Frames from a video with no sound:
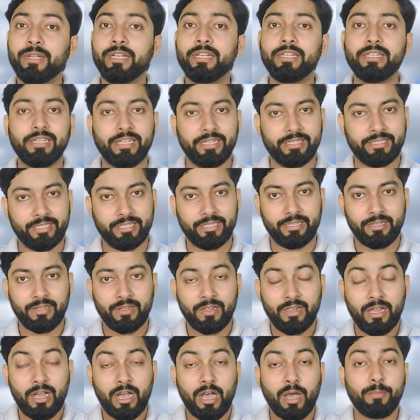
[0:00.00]
भी लिए थे
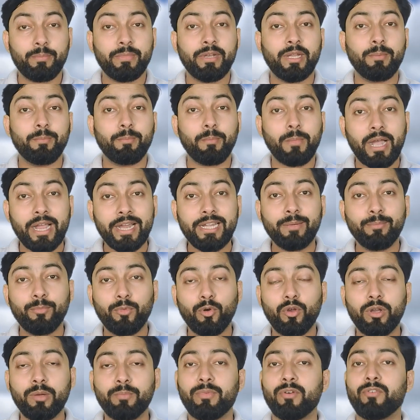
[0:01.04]
अपने माइंड
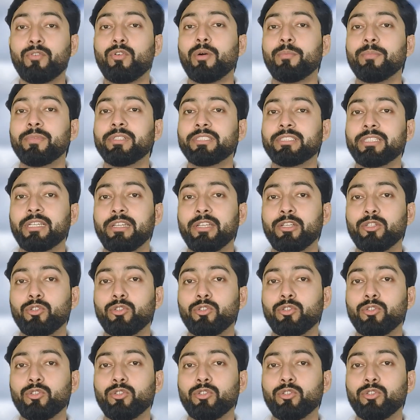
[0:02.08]
ब्लोइंग परफॉर्मेंस के लिए